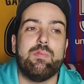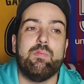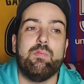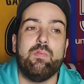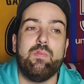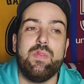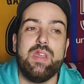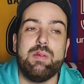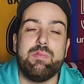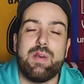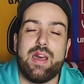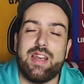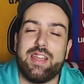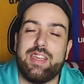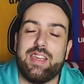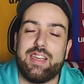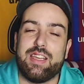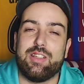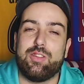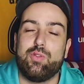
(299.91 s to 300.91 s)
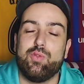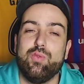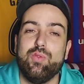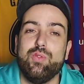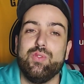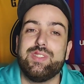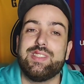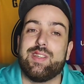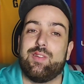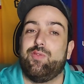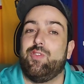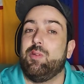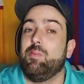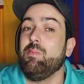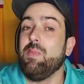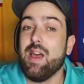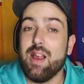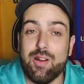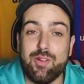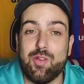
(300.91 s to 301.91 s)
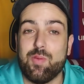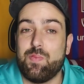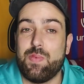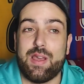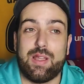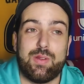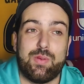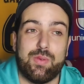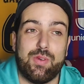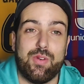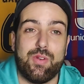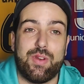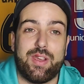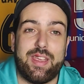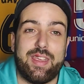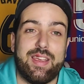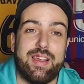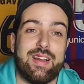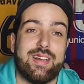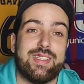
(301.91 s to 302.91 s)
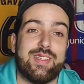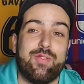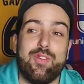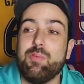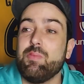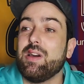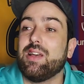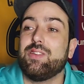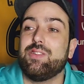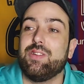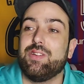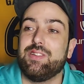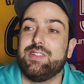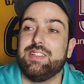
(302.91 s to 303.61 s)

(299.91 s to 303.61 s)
mais malgré tout, ça fait mal de perdre contre le Real. Ça fait mal de